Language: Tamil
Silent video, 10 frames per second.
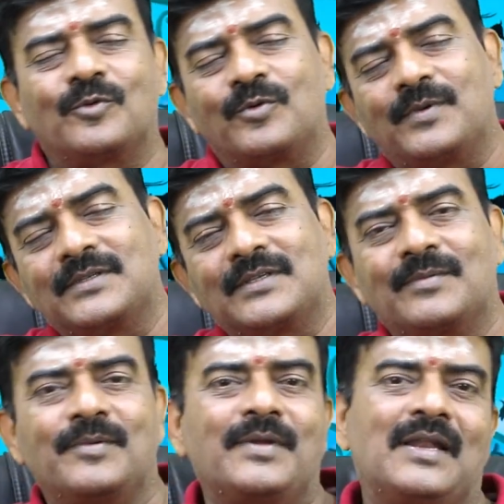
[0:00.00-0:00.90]
ஸோ ஒரு
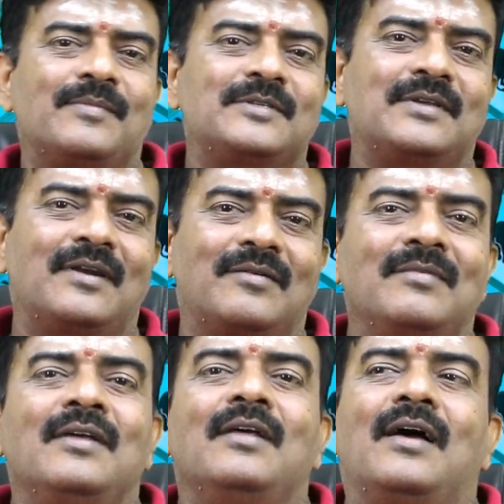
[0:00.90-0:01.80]
மாதத்துக்கு அப்புறம் எல்லாமே
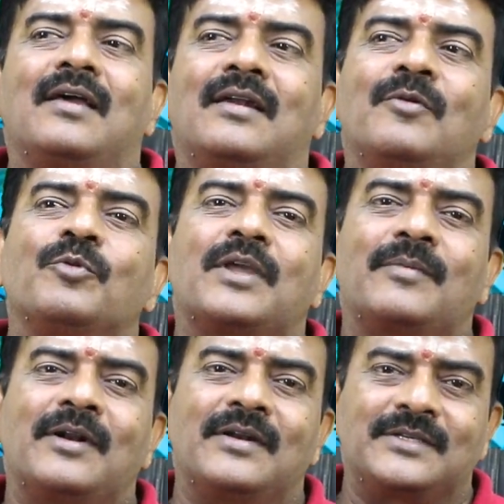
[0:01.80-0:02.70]
சரியாயிடும் அதனால்
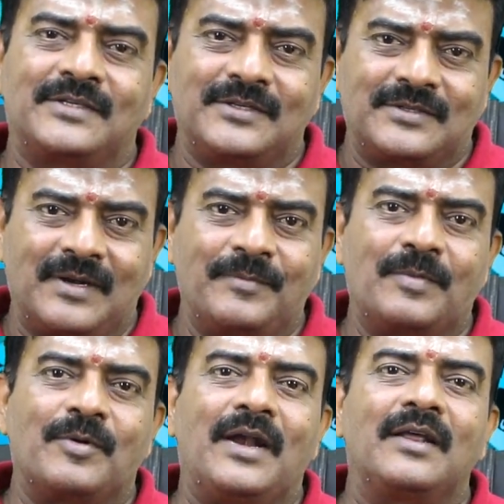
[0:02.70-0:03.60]
முக்கியமான டெசிஷன்ஸ்லாம்
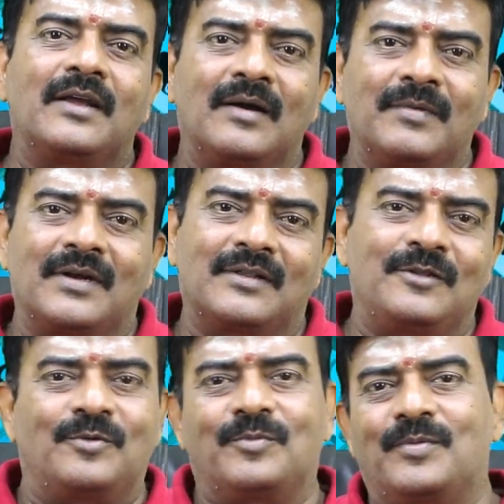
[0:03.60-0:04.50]
இப்போ எடுக்காமல்
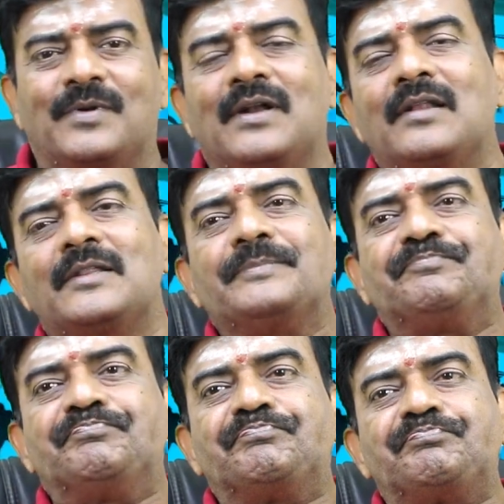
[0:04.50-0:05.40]
இருக்கிறது ரொம்ப ரொம்ப நல்லது
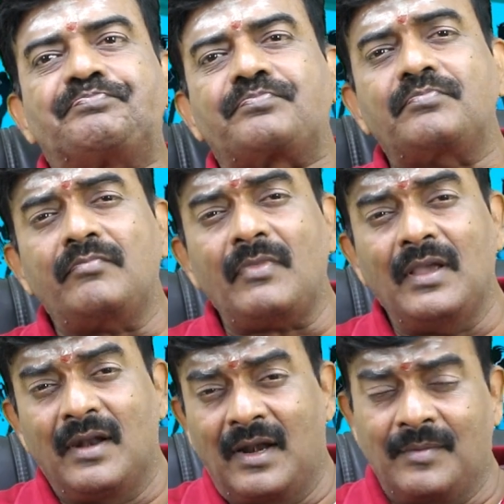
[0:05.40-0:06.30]

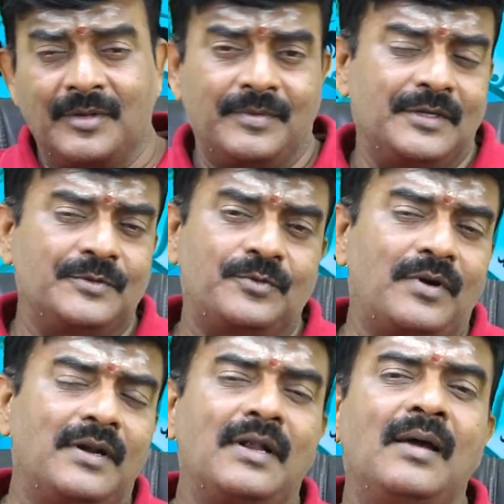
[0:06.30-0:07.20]
இரண்டாம் அதிபதி ஸோ
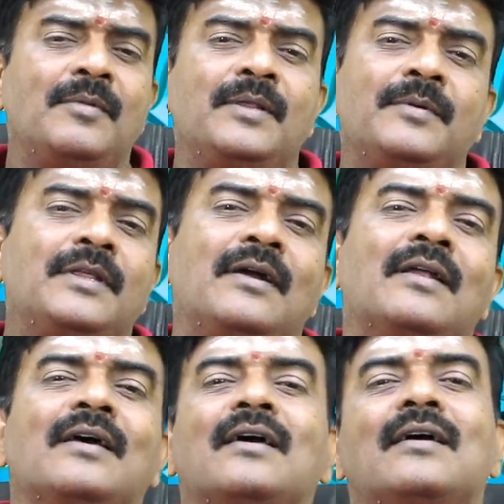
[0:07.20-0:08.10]
ரெண்டாம்
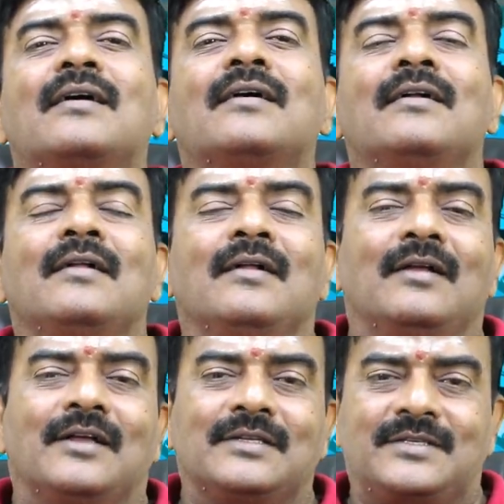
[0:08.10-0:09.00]
அதிபதியான
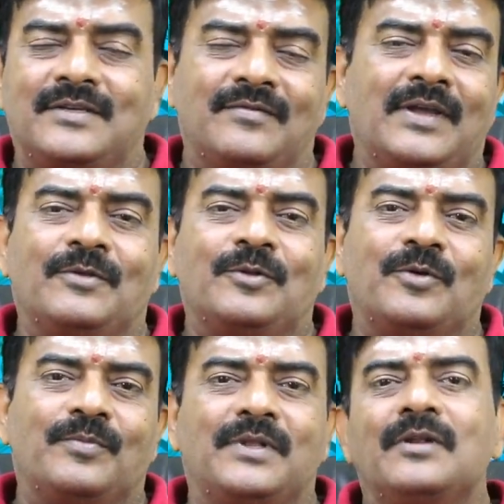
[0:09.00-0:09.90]
செவ்வாய் வந்து
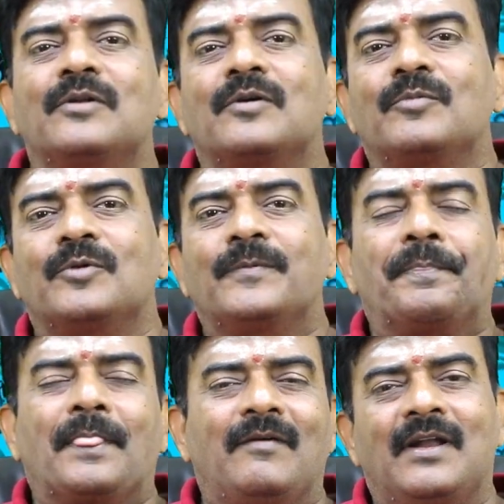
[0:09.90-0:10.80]
ஒன்பதில் இருக்கும்போது
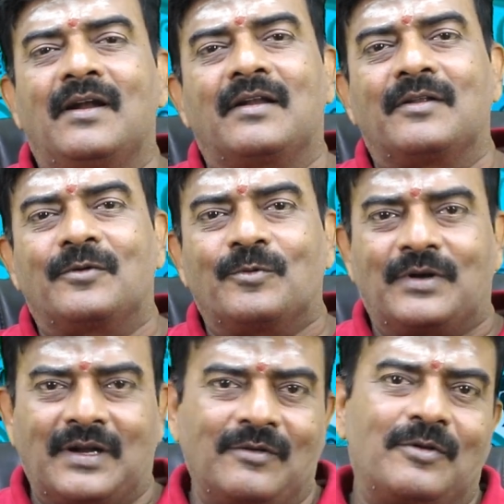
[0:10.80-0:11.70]
வெளிநாட்டில் இருக்கும்
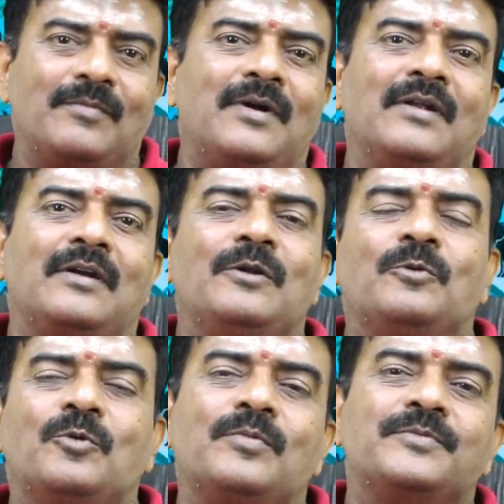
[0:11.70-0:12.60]
நல்ல வருமானங்கள்
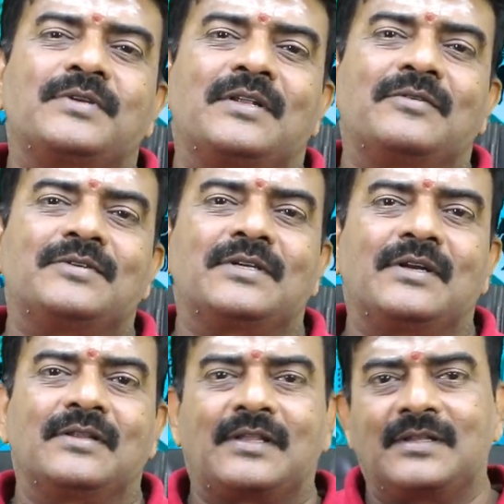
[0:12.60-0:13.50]
குடும்பம் சார்ந்த
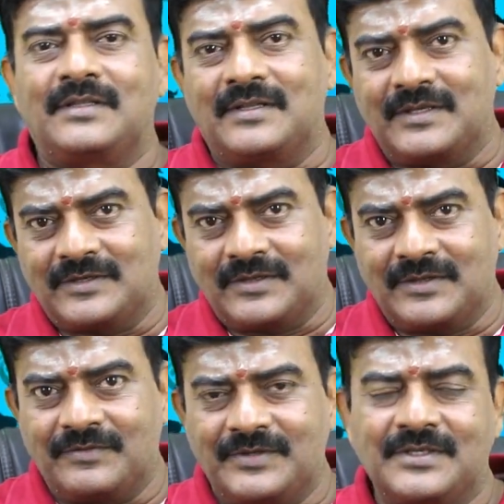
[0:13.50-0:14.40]
விஷயங்கள் தந்தை தந்தை
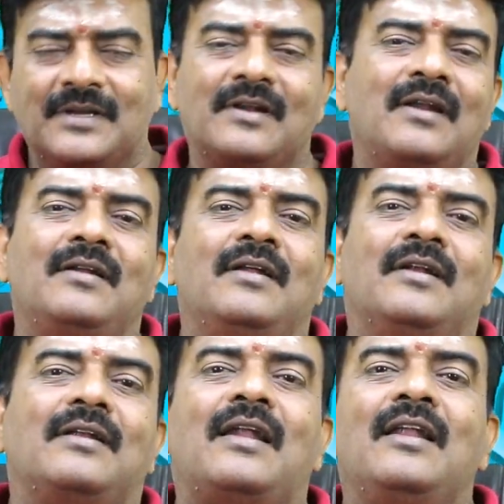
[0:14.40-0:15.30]
சார்ந்த விஷயங்களால்
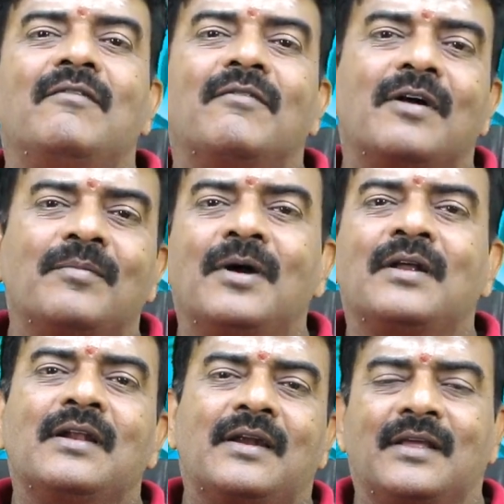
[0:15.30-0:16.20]
நல்ல
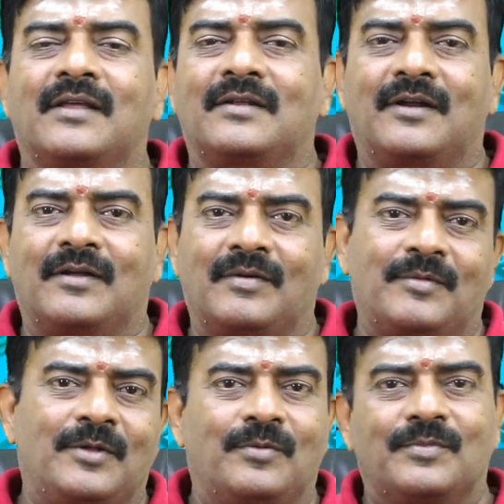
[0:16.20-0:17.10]
வருமானங்கள் கிடைக்கிறதுக்கான
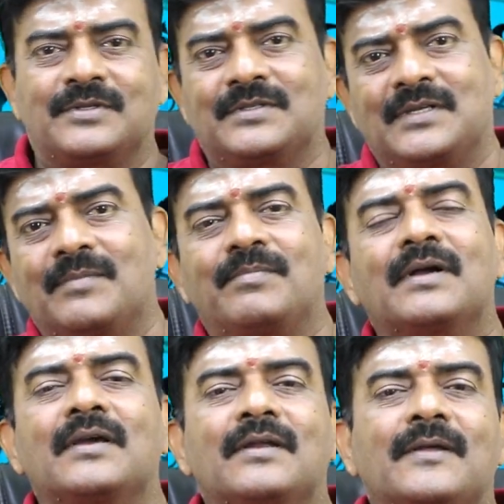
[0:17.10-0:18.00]
அமைப்பாக ரொம்ப
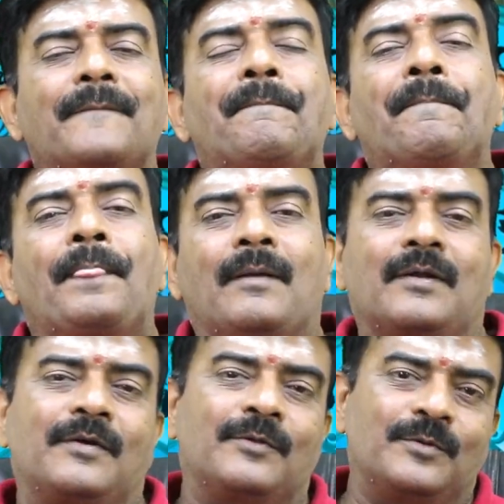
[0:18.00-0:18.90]
சிறப்பாக இருக்குது
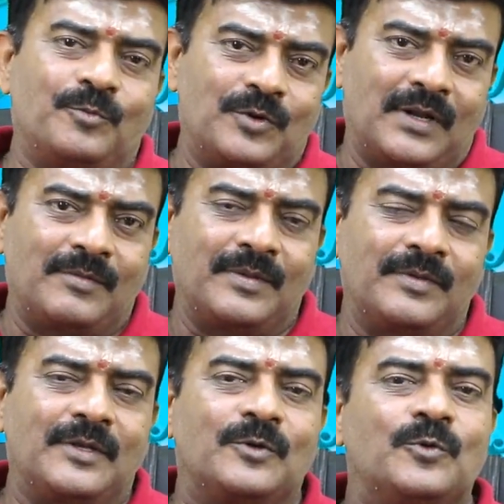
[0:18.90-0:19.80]
மற்றபடி வந்து மூன்றாம்
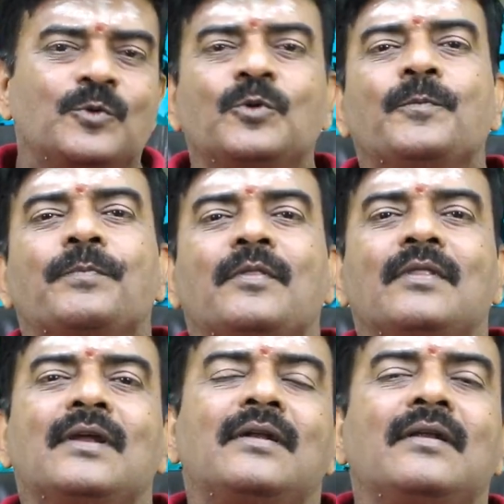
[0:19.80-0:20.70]
எனக்கு குரு
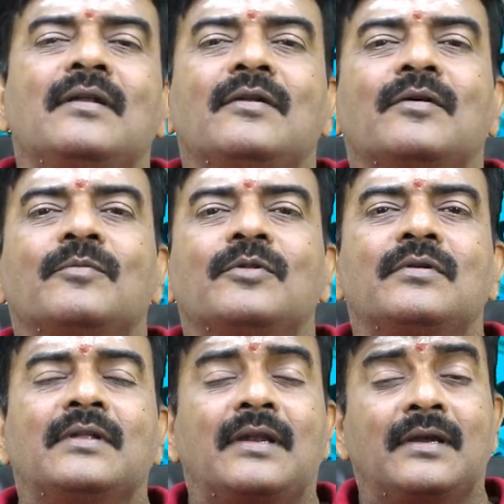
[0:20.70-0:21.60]
இந்த எட்டில்
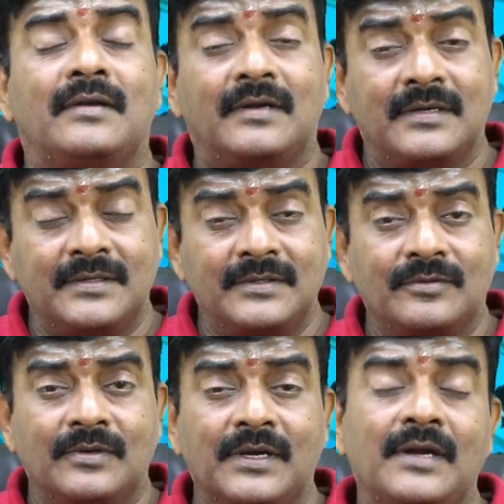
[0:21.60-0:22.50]
இருக்கும்போது நிறைய
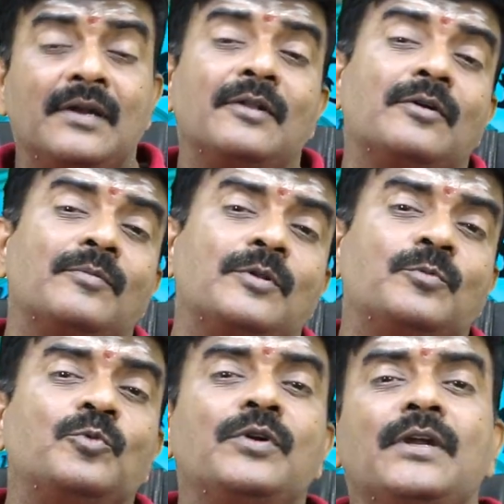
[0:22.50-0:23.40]
டென்ஷன்ஸ் ஒரு ஏழில் இருக்கும்போது
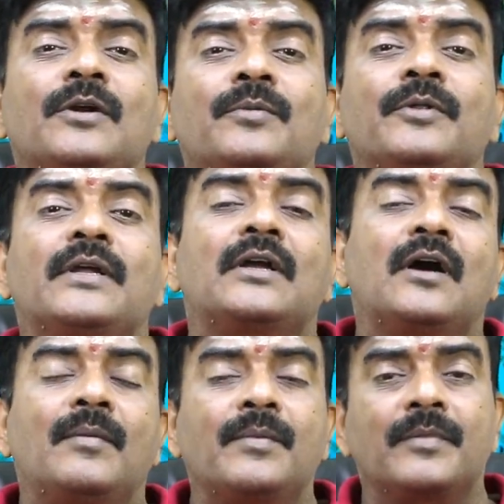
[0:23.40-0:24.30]
மூன்று எழுபதை
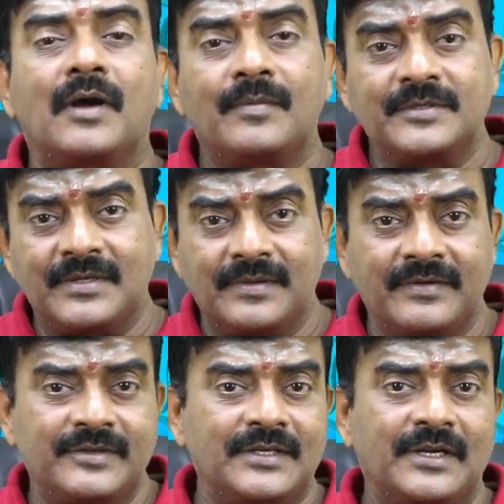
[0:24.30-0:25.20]
காமம் காமம்
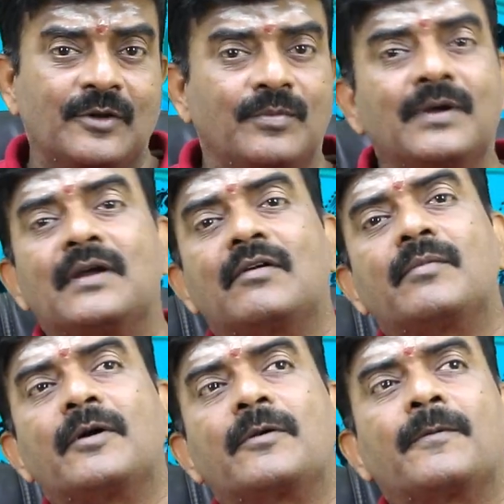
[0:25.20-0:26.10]
சார்ந்த விஷயங்களை ரொம்ப
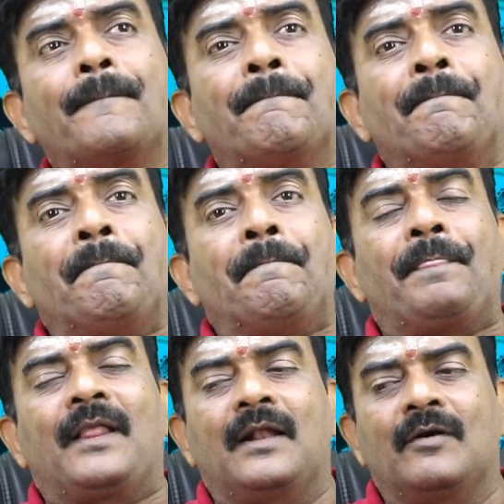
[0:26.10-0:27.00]
கவனமாக இருக்கணும்
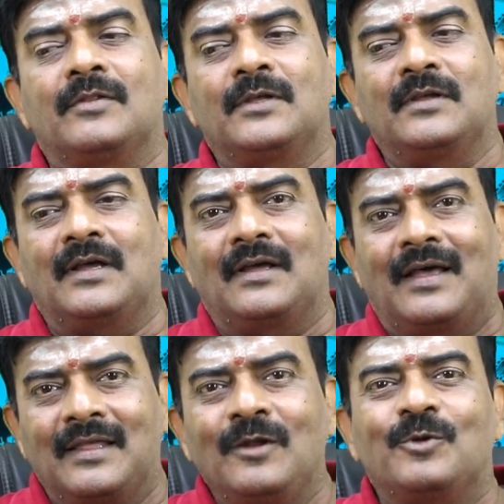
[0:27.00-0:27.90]
ஏன்னா வந்து
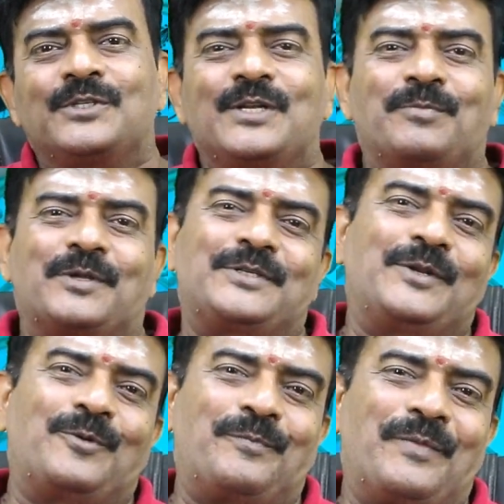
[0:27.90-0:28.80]
அதில் ஒரு சின்ன
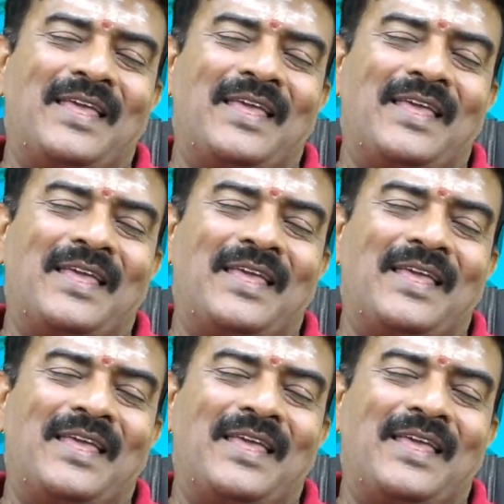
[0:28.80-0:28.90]
பிரச்சனை வரும்